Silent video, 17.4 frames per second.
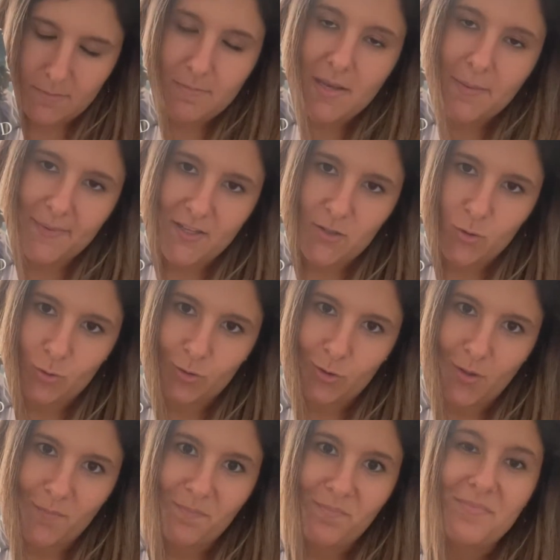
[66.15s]
Mi è
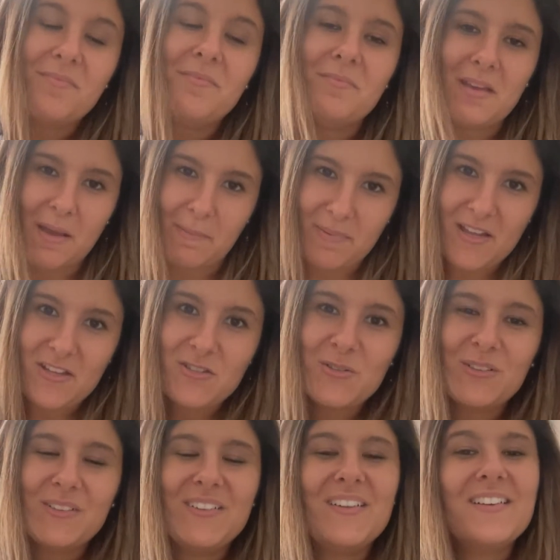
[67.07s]
piaciuto, mi è
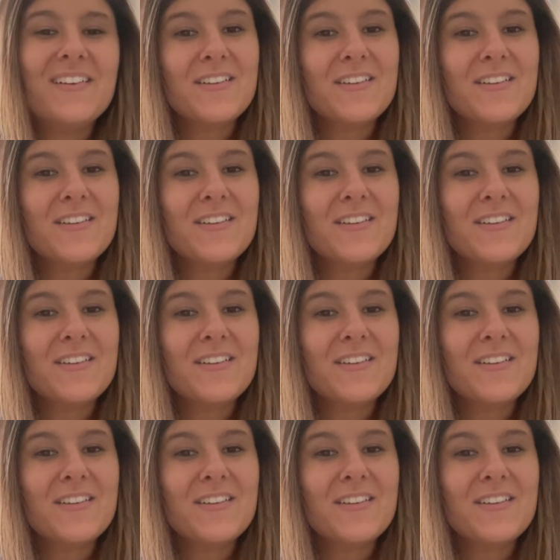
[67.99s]
piaciuto,